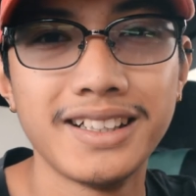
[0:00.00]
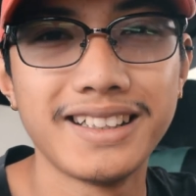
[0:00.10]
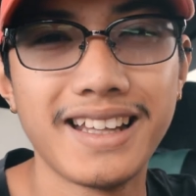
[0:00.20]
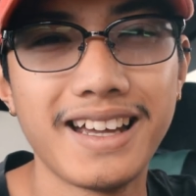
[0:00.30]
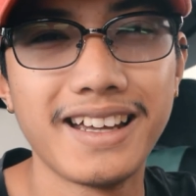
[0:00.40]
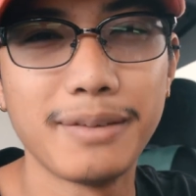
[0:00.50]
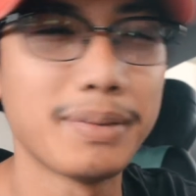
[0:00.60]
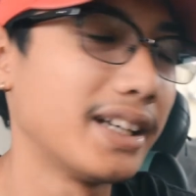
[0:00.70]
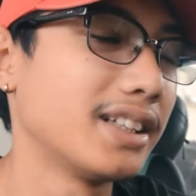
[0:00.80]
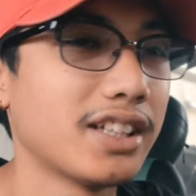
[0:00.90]
na
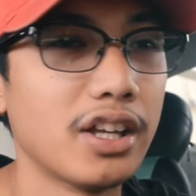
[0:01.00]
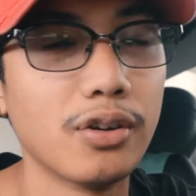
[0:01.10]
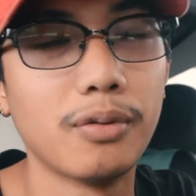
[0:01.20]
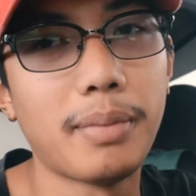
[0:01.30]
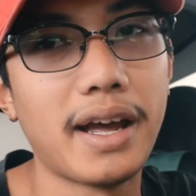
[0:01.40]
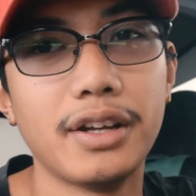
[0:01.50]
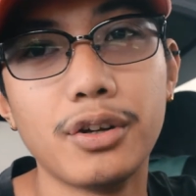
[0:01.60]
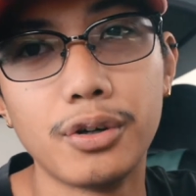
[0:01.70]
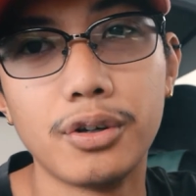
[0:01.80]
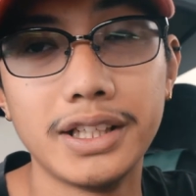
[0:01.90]
ipakita sa inyo kung
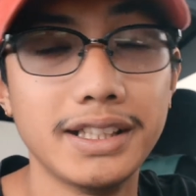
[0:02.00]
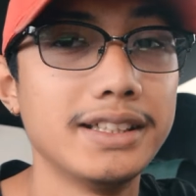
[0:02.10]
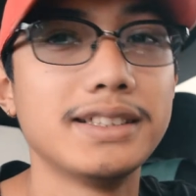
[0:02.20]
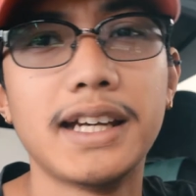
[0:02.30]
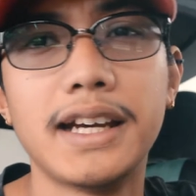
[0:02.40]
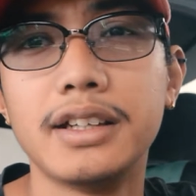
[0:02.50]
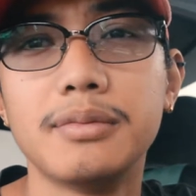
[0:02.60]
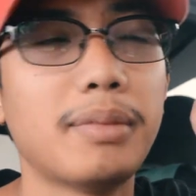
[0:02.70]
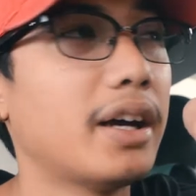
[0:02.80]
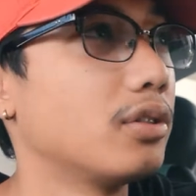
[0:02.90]
paano linisan,
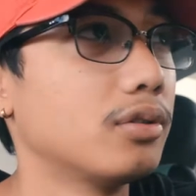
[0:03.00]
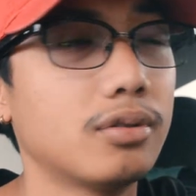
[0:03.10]
paano,